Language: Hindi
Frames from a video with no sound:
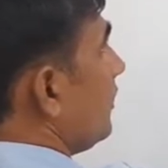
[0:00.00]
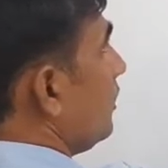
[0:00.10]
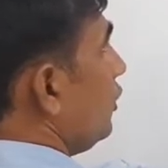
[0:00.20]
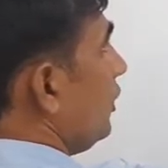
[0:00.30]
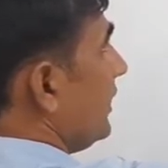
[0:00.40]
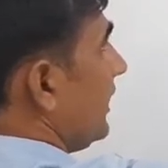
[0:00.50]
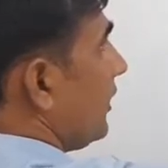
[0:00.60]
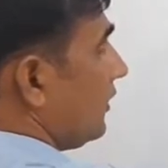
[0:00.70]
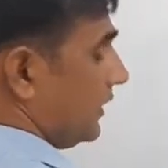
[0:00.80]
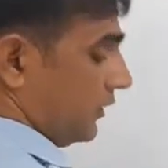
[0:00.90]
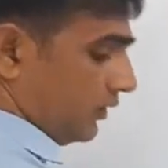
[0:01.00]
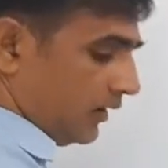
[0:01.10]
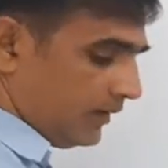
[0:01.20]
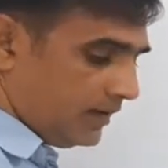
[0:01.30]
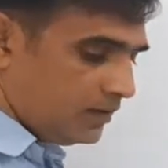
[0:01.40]
मूल अधिकारों से जुड़ी
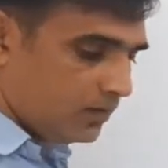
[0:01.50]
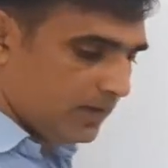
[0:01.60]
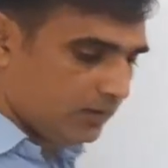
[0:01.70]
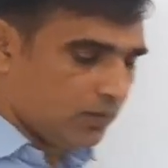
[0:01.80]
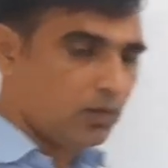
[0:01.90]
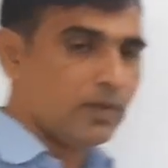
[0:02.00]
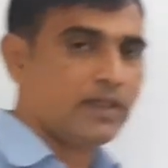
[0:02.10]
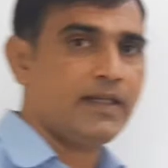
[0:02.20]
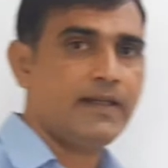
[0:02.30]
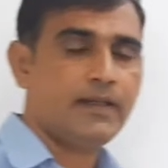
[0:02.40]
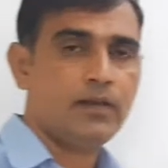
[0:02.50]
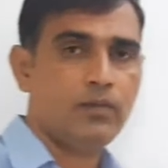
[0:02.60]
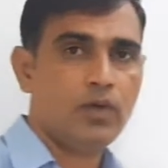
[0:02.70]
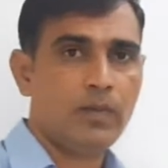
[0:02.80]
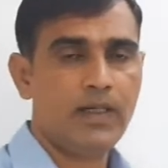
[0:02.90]
हुई जो महत्वपूर्ण बातें हैं
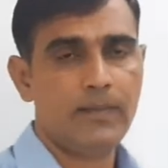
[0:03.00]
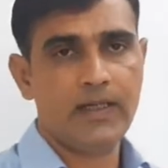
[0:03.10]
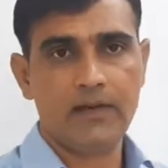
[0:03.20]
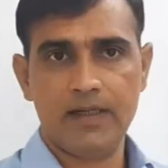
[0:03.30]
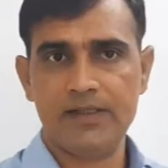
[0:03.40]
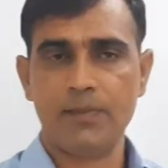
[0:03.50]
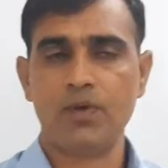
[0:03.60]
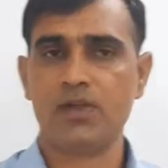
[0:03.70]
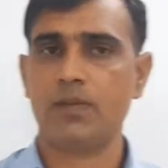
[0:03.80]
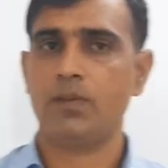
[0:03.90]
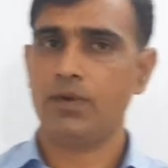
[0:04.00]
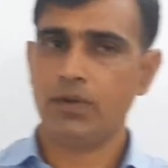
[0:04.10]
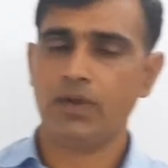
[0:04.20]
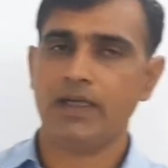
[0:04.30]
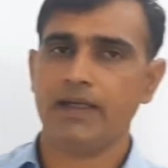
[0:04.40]
वो हमारी पहले वाले चैप्टर्स में पूरी
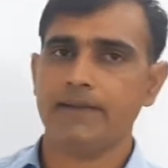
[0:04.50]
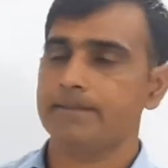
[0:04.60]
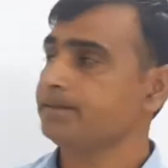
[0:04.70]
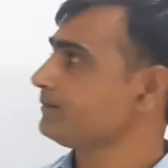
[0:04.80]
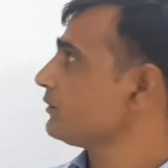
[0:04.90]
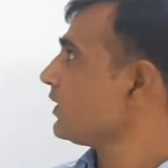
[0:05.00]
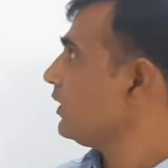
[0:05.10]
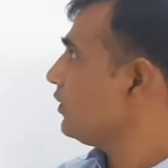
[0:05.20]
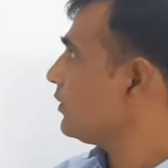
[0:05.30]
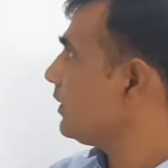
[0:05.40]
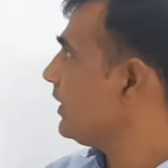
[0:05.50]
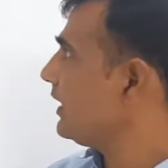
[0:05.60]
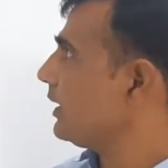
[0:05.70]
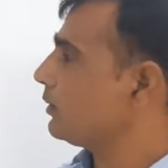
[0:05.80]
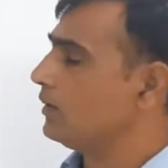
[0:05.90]
हो गई हैं उसमें मैंने
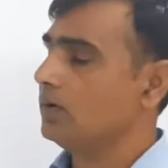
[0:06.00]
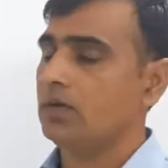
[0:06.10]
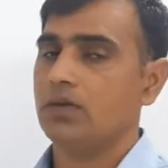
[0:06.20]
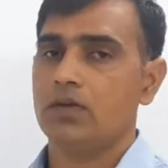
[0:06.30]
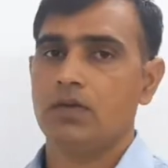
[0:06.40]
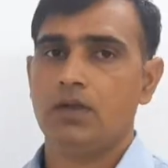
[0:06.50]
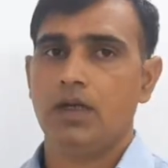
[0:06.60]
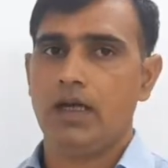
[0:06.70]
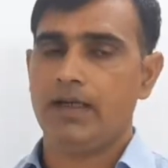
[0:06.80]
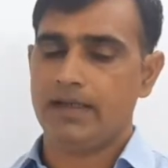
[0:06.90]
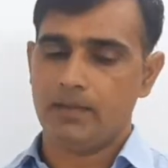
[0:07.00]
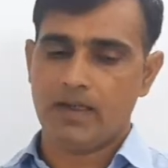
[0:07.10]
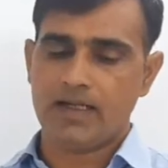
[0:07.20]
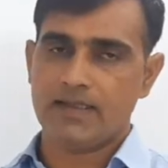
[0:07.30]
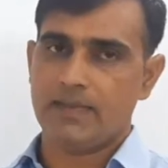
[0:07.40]
आपको आर्टिकल
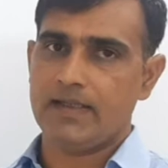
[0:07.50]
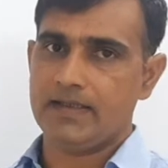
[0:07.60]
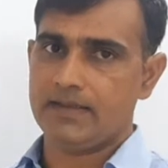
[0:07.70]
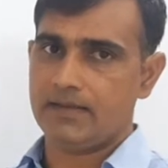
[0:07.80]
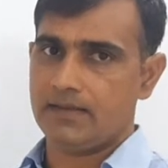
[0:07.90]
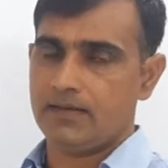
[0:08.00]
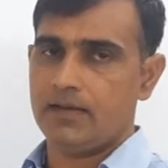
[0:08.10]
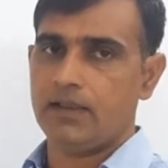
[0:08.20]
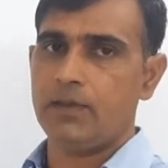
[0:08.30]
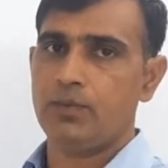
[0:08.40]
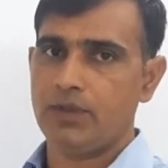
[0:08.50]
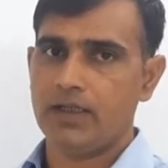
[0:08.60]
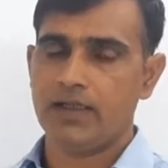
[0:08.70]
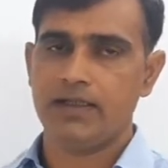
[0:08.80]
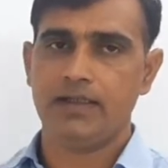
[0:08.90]
12 से 35 तक की पूरी
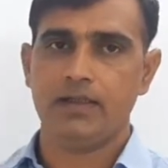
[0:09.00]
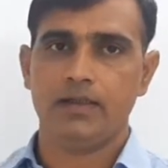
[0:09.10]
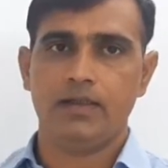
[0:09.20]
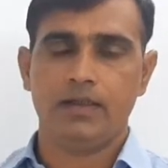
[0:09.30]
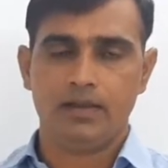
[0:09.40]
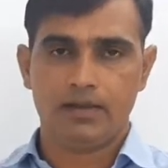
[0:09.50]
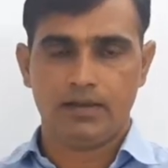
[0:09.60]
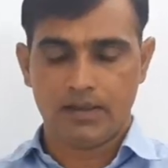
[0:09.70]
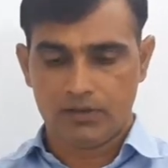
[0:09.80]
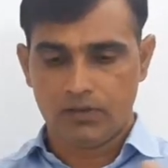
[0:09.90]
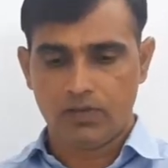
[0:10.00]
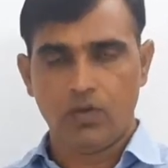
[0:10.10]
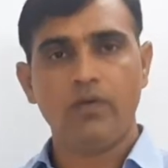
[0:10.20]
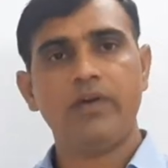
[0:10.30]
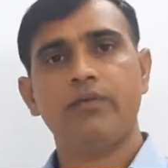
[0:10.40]
कहानी का जो
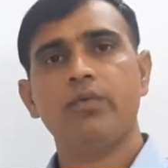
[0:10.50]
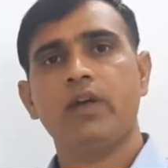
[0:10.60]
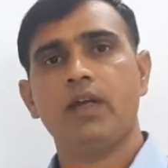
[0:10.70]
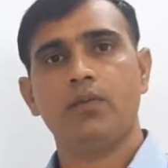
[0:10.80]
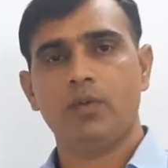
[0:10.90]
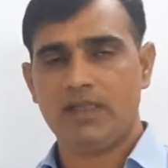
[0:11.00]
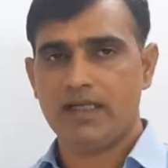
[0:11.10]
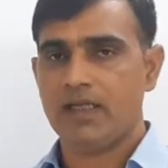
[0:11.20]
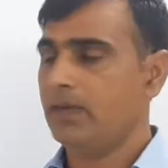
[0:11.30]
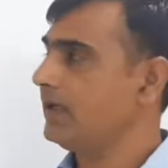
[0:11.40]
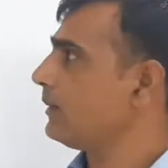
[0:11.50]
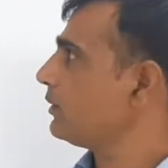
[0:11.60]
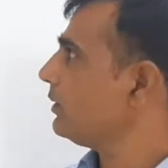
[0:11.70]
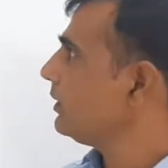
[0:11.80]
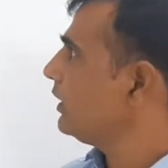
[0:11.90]
ओवरव्यू है वो बताया था मैंने
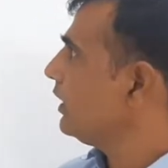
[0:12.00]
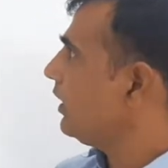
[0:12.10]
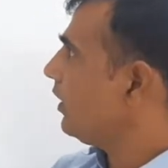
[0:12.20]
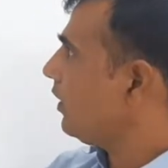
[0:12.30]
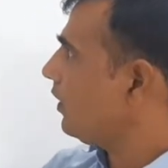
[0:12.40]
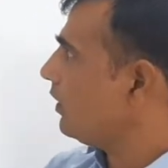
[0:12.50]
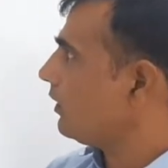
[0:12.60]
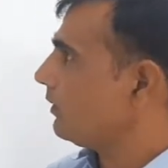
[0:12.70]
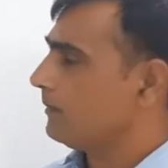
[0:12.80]
आपको और